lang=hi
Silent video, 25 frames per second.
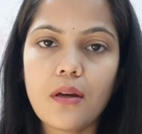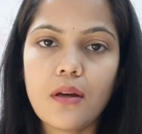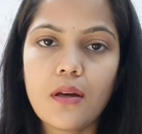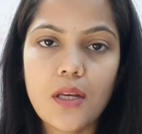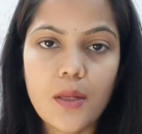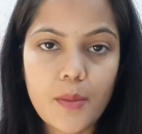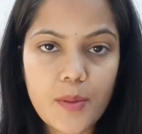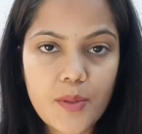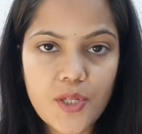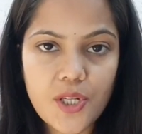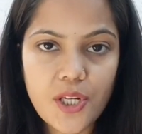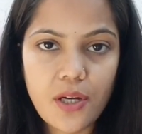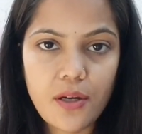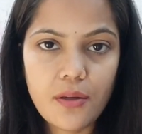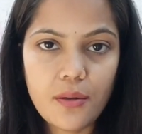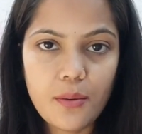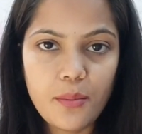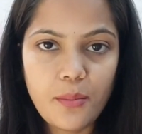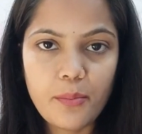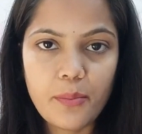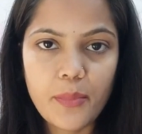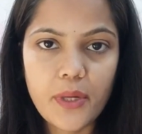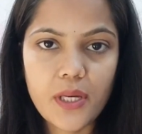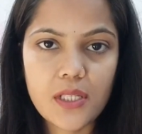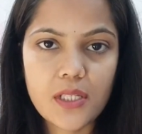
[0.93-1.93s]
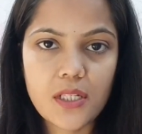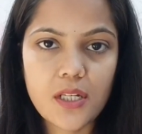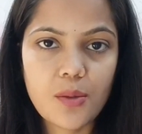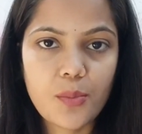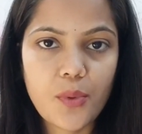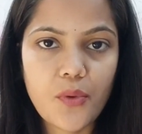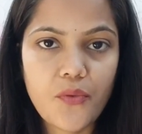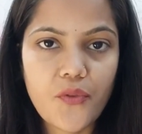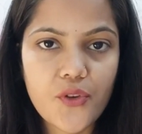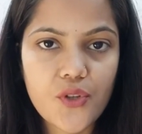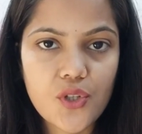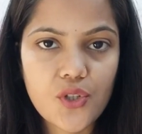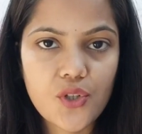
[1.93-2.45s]
नमस्कार मैं स्नेह
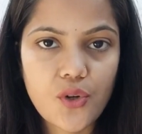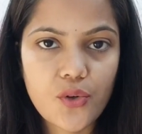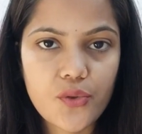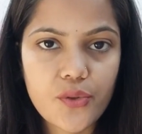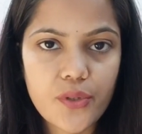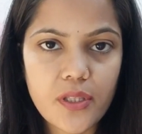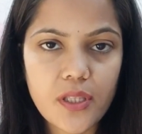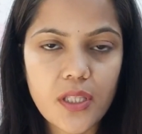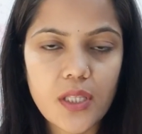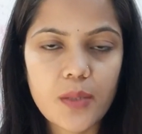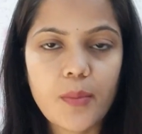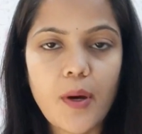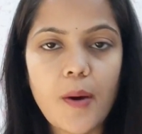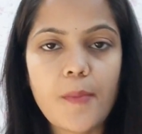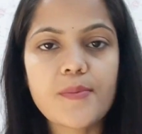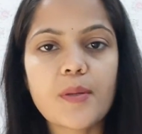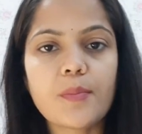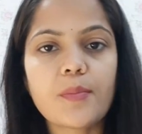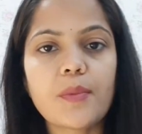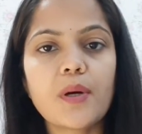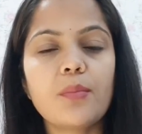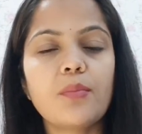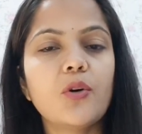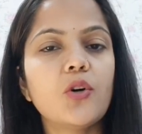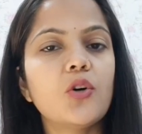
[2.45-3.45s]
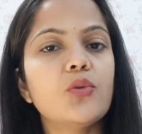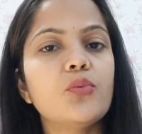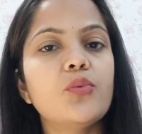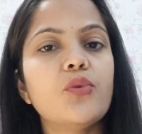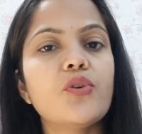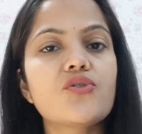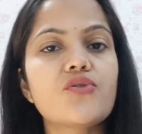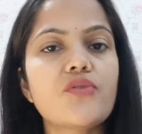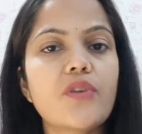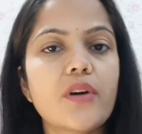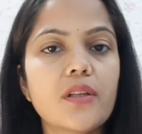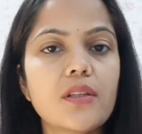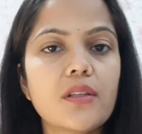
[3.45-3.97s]
प्रोफेसर डॉक्टर अंतिमा आप सबका बहुत
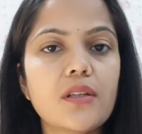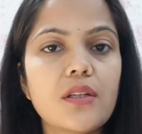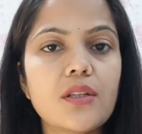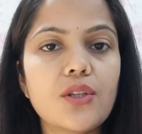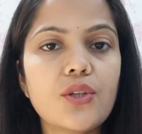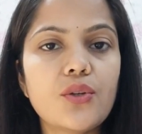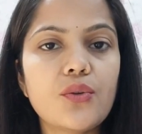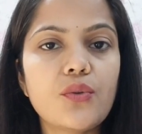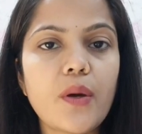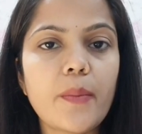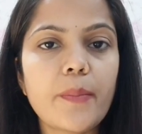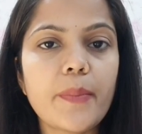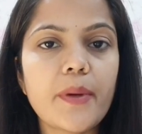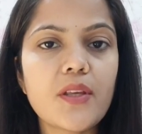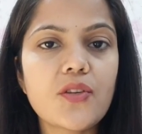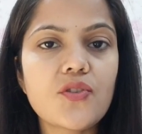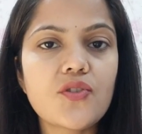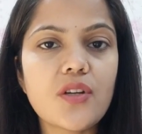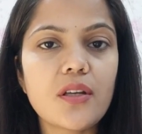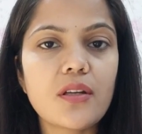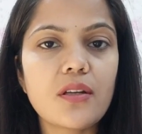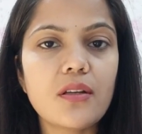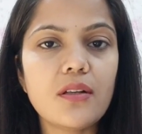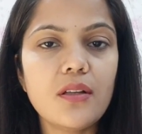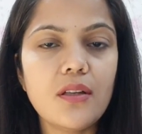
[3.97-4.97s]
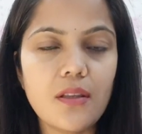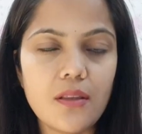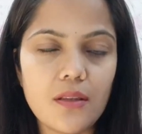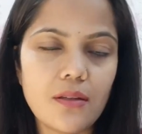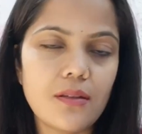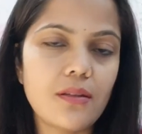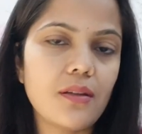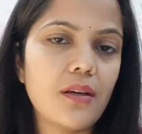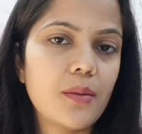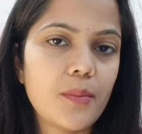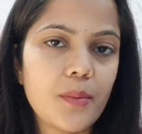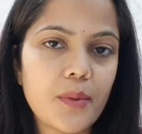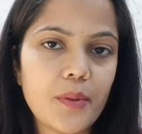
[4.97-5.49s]
बहुत स्वागत करती हूँ आपके चैनल हिंदी
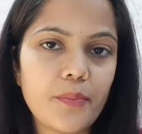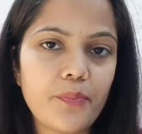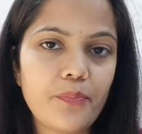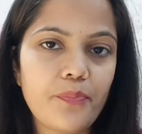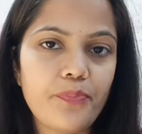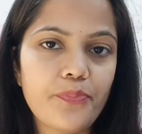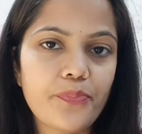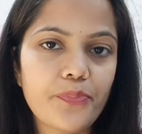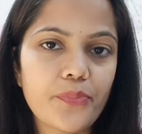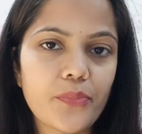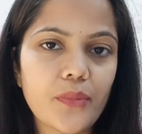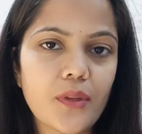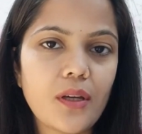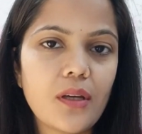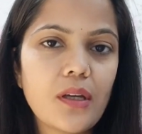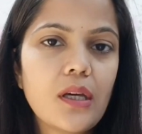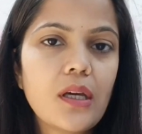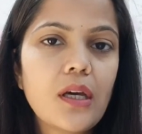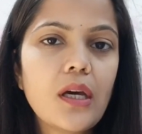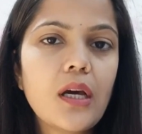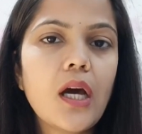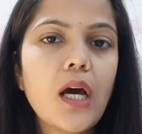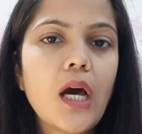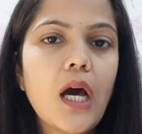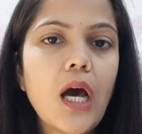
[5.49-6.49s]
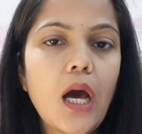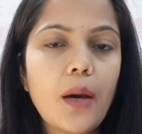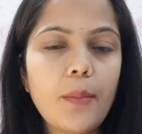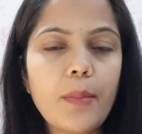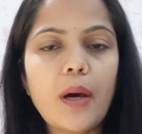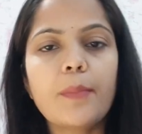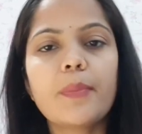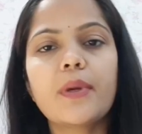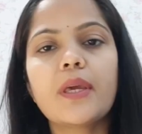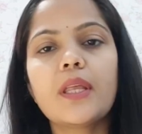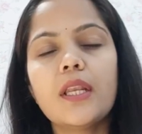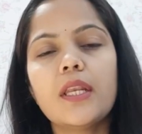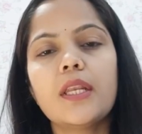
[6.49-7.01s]
नारी में हम
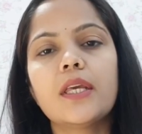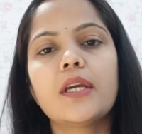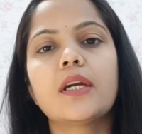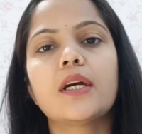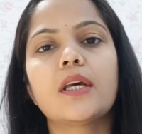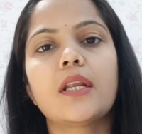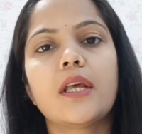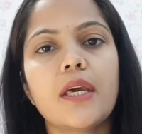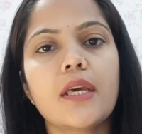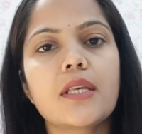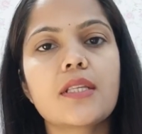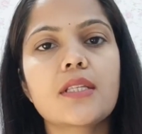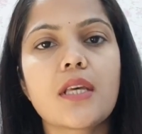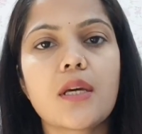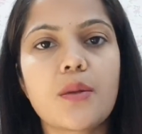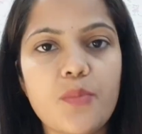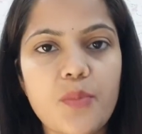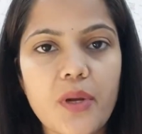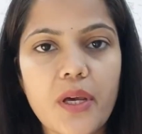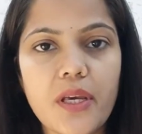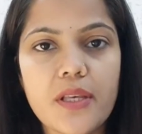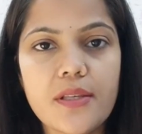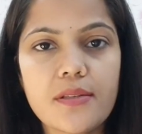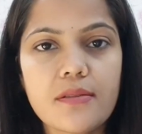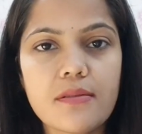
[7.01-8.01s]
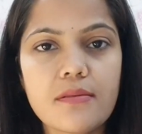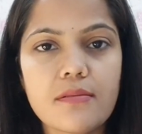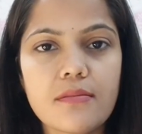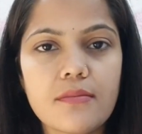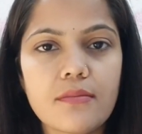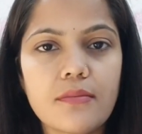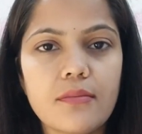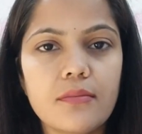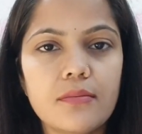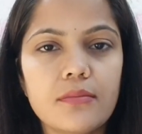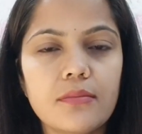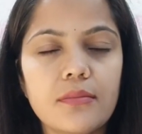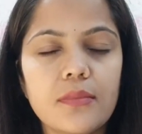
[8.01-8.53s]
आपके लिए लेकर आए हैं एक सरप्राइज़
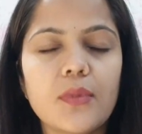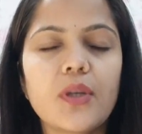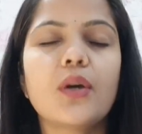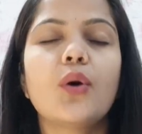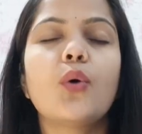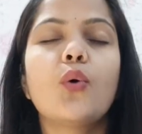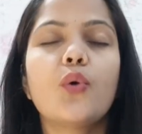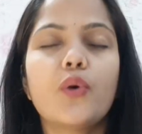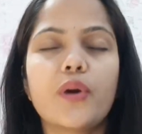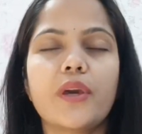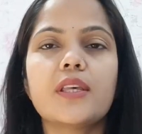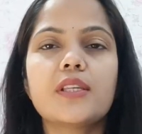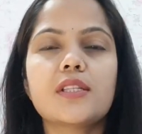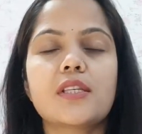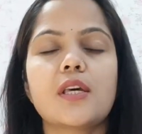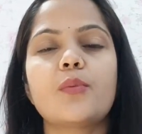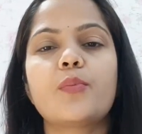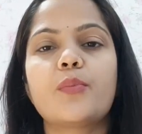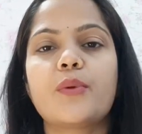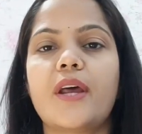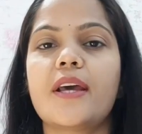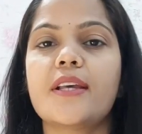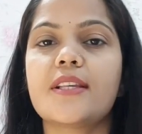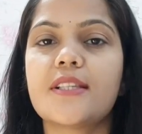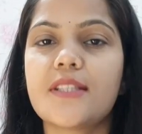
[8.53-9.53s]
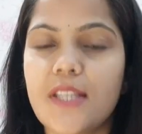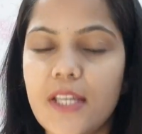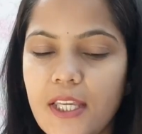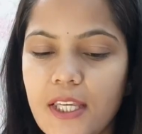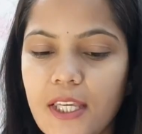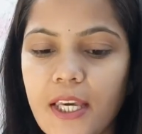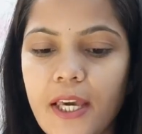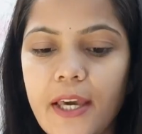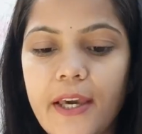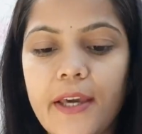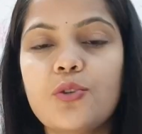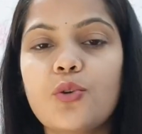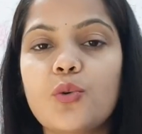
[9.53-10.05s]
ओके okay, सरप्राइज़ नहीं
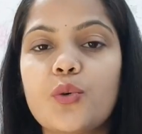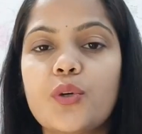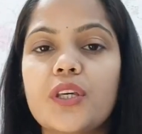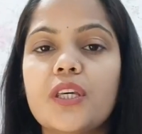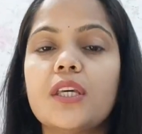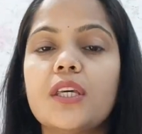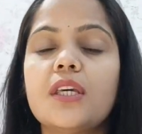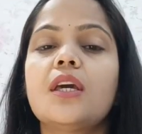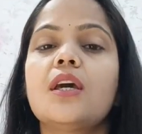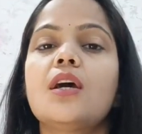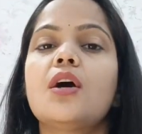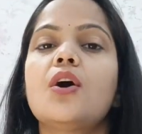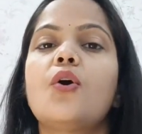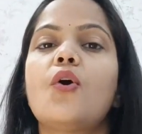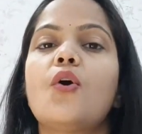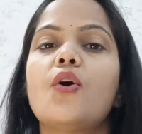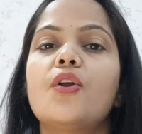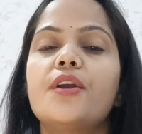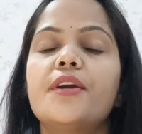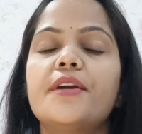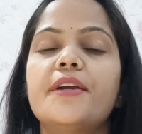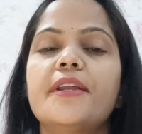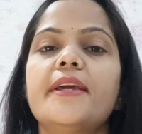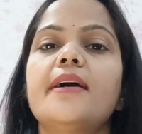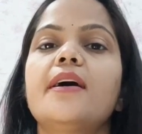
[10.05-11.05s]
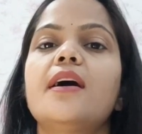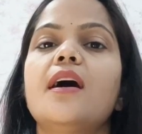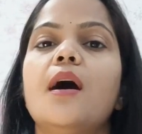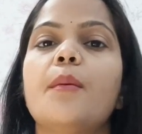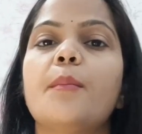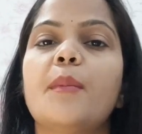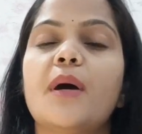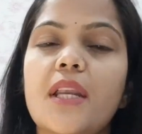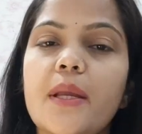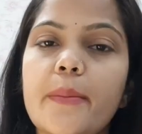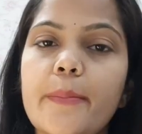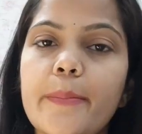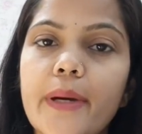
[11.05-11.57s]
है क्योंकि ऑलरेडी
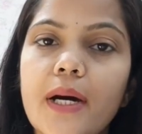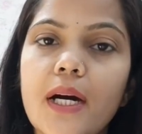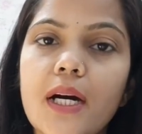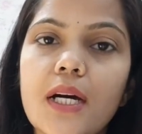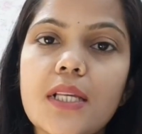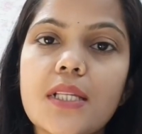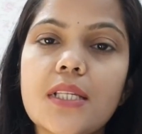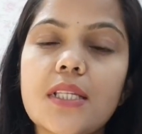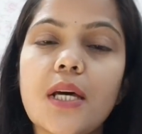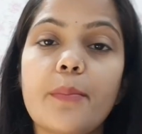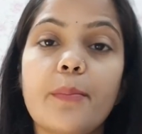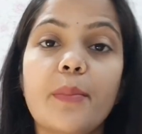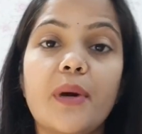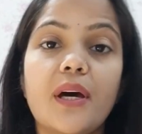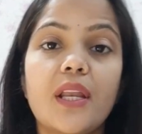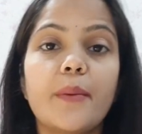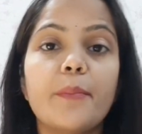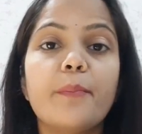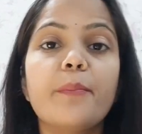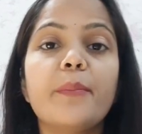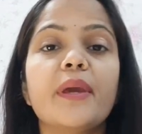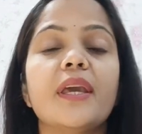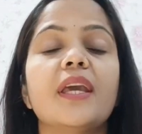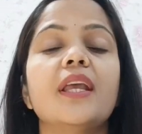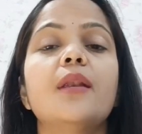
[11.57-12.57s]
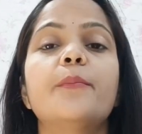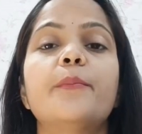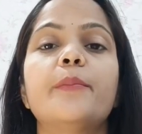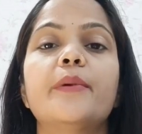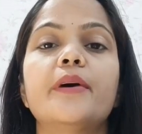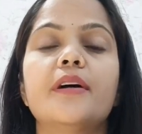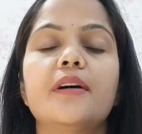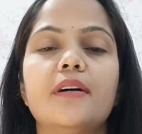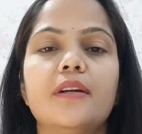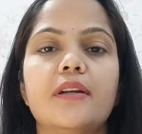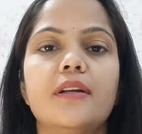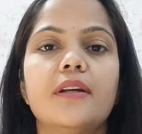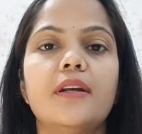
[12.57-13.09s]
हमारे पास हमारे मेल
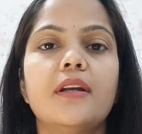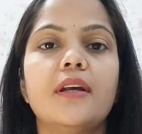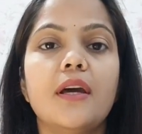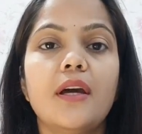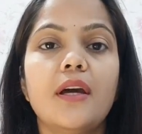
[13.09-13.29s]
पर